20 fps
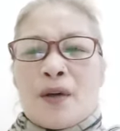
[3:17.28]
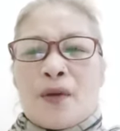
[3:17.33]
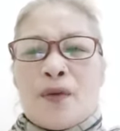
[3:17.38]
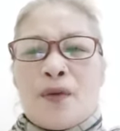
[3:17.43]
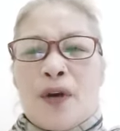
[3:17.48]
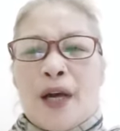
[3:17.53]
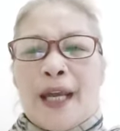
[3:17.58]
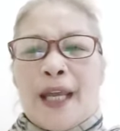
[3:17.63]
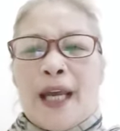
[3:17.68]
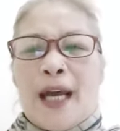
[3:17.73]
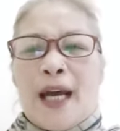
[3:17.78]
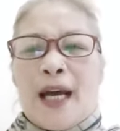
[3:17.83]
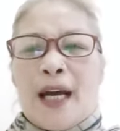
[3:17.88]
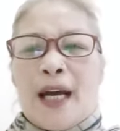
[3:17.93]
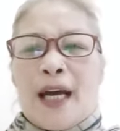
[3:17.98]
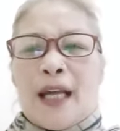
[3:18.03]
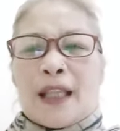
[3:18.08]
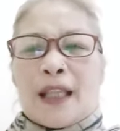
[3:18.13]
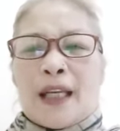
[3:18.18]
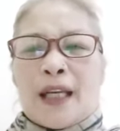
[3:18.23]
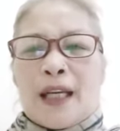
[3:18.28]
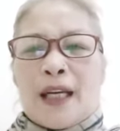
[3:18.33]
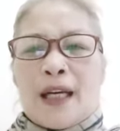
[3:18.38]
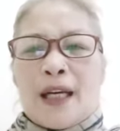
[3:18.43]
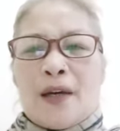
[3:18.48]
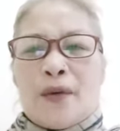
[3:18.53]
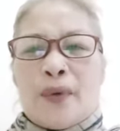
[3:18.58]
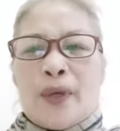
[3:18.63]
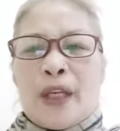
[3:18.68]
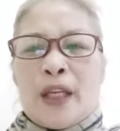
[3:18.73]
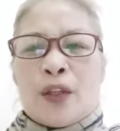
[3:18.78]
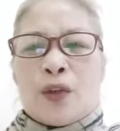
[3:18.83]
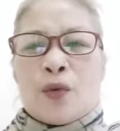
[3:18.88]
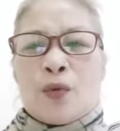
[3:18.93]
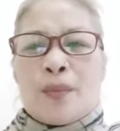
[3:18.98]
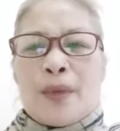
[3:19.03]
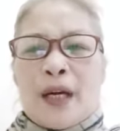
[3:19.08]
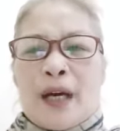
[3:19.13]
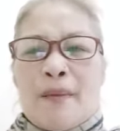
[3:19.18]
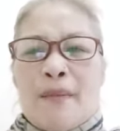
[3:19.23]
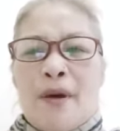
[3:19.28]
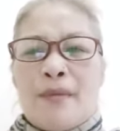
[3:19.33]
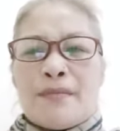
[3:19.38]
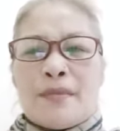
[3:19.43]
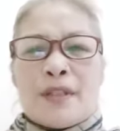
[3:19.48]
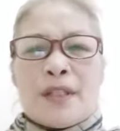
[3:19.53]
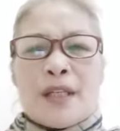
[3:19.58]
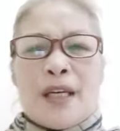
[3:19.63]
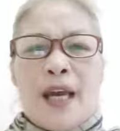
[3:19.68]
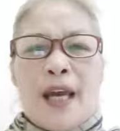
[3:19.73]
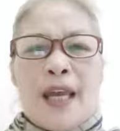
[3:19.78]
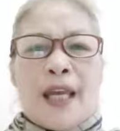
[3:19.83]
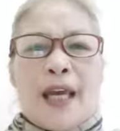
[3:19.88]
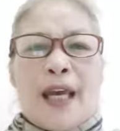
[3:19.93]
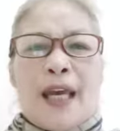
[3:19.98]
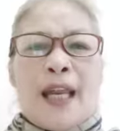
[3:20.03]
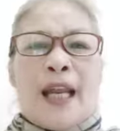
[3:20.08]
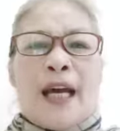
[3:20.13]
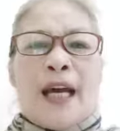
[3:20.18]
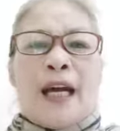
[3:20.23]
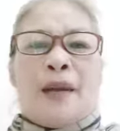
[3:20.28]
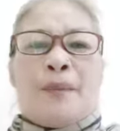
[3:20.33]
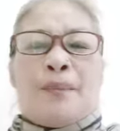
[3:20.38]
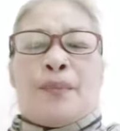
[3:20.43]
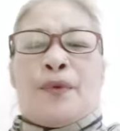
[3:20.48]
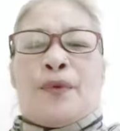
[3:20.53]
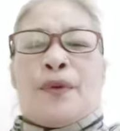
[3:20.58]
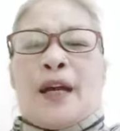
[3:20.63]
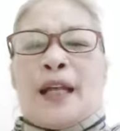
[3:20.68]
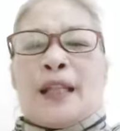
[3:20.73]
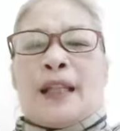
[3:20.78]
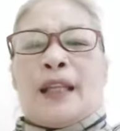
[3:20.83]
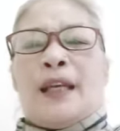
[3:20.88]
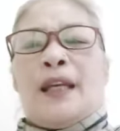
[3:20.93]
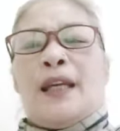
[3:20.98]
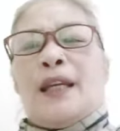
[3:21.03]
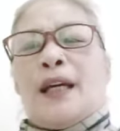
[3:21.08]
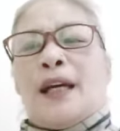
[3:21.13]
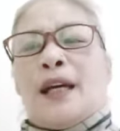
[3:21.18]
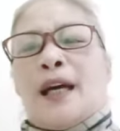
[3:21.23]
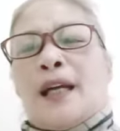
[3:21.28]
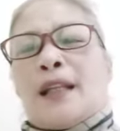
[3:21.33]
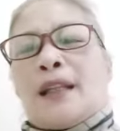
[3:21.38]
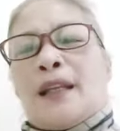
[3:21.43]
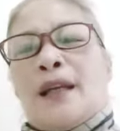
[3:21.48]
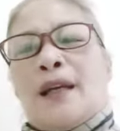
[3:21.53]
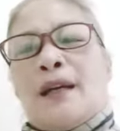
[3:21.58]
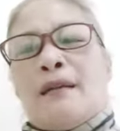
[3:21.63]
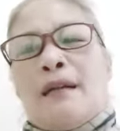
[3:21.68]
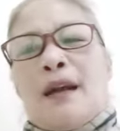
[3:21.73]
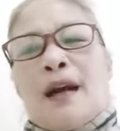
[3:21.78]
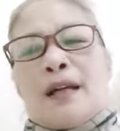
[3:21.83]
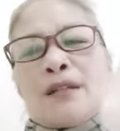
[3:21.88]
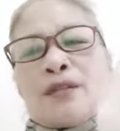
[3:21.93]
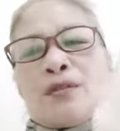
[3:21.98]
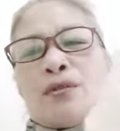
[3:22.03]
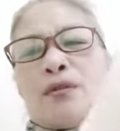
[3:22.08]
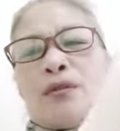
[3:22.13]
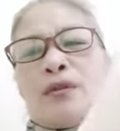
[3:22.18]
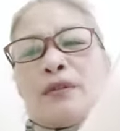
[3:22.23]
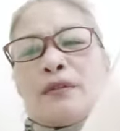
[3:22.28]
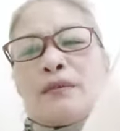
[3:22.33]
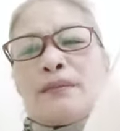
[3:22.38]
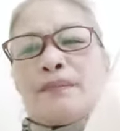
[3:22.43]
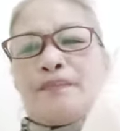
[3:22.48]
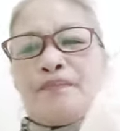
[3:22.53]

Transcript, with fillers: Kung kaya ang ating gagawin nito mga mamsi ay kailangan po natin ang ating rock salt.